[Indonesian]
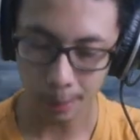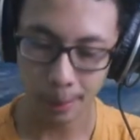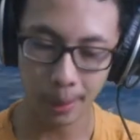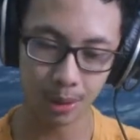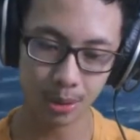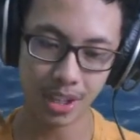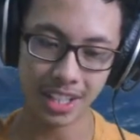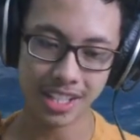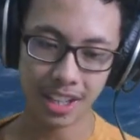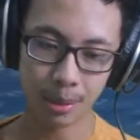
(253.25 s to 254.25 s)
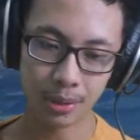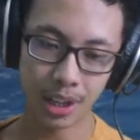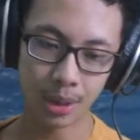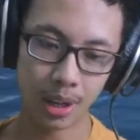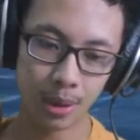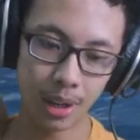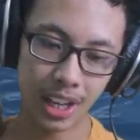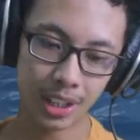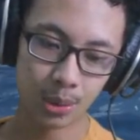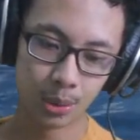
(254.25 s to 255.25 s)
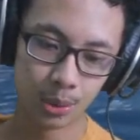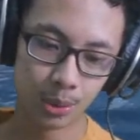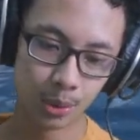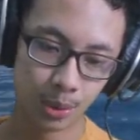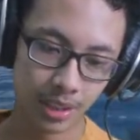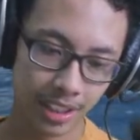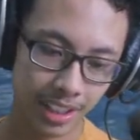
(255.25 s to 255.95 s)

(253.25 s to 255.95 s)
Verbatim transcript: lebih bagus guys dari punya gua. Waduh,